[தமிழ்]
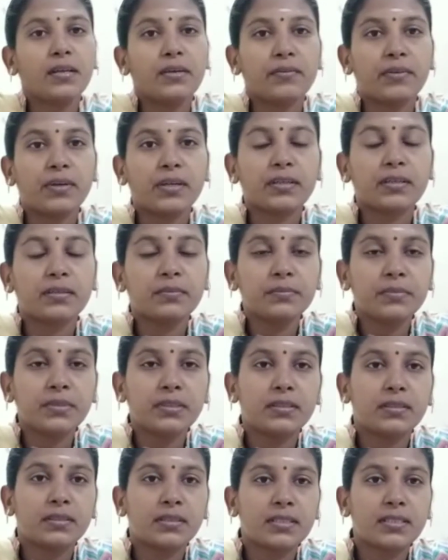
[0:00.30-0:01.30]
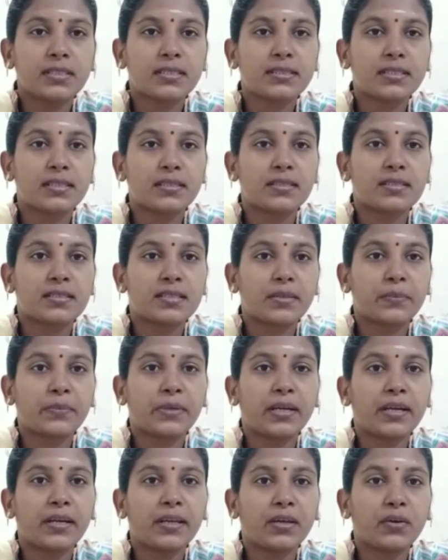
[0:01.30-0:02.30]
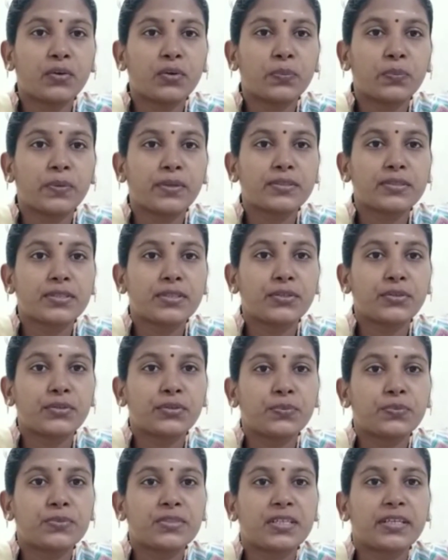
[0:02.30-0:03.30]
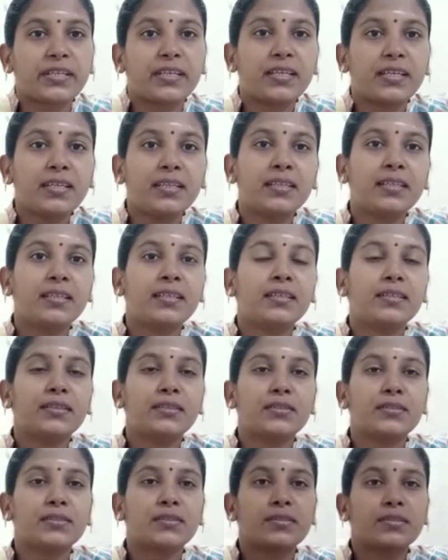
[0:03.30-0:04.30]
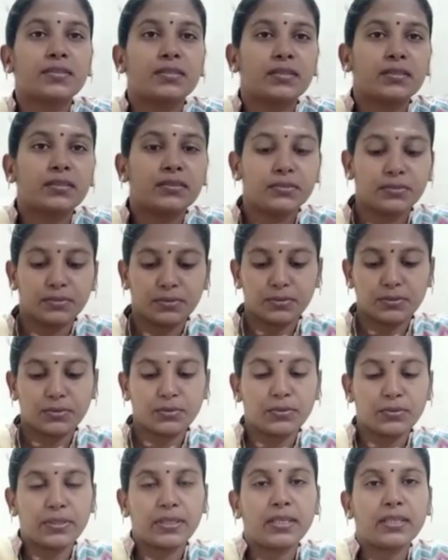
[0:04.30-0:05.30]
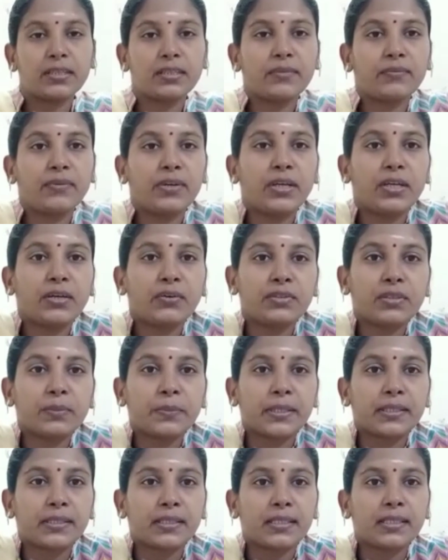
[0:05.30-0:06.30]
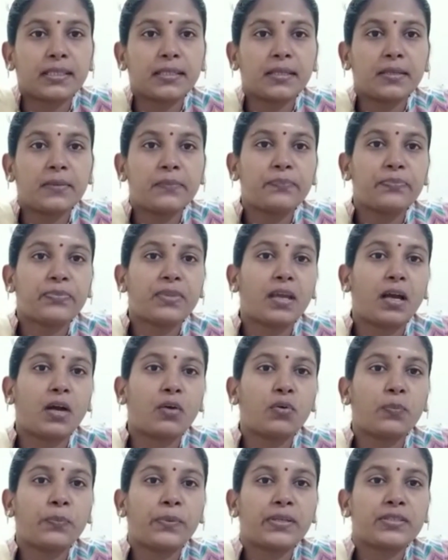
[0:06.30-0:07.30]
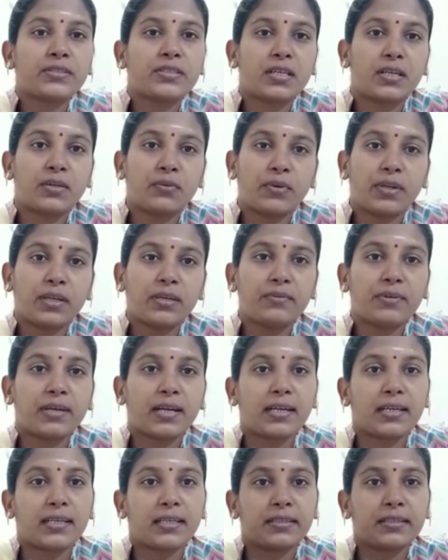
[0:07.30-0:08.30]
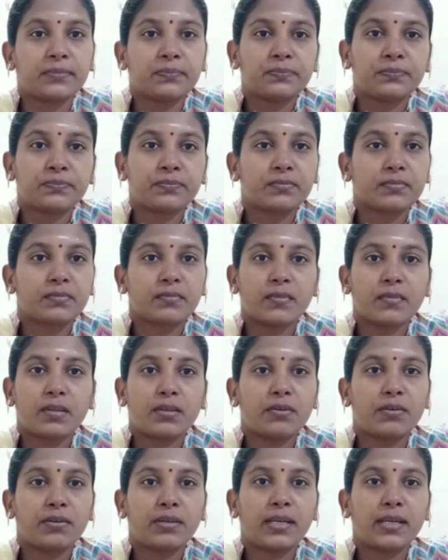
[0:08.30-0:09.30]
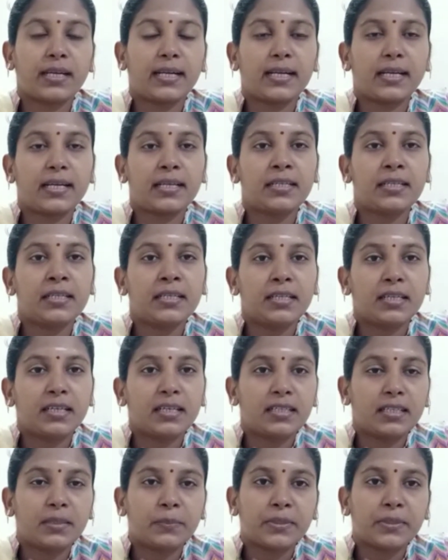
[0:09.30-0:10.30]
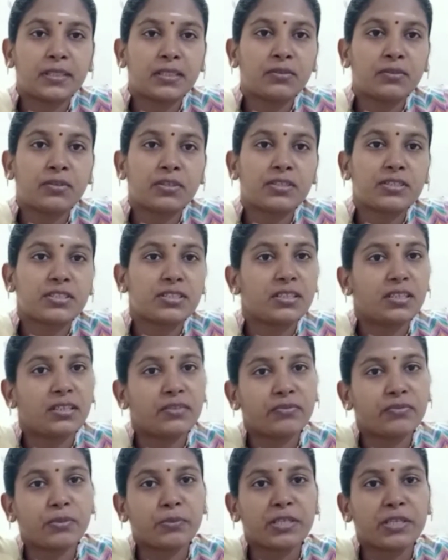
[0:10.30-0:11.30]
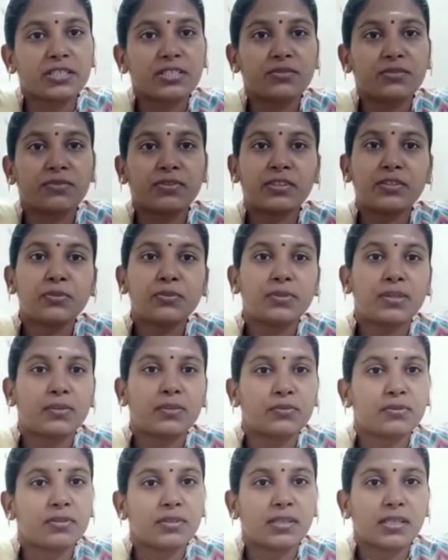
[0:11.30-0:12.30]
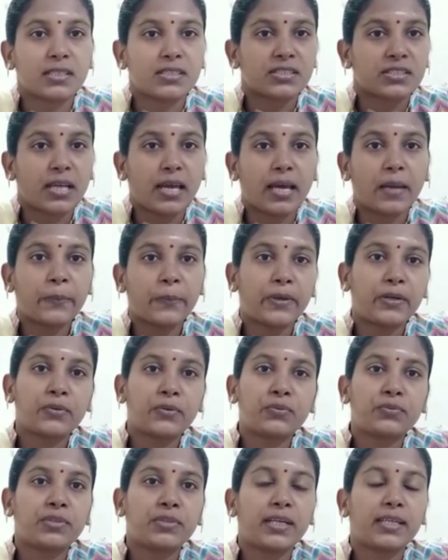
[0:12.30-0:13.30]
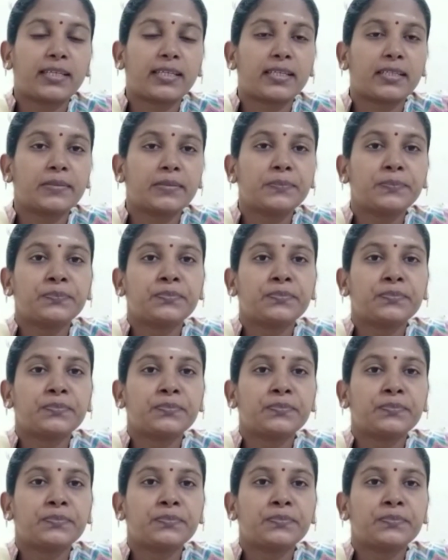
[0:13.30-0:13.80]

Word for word: வணக்கம் திஸ் இஸ் ஸ்ரீ பரணி அக்குபங்க்சர் யூடியூப் சேனல் ஸோ இன்றைக்கி வீடியோ வந்து பார்த்தீங்கன்னா அக்குபங்க்சர்னுடைய வரலாறு ஓகேங்களா அதை பற்றின ஒரு சின்ன இன்ஃபர்மேஷன் வந்து நான் உங்கள்கிட்ட ஷேர் பண்ணணும்னு நினைக்கிறேன்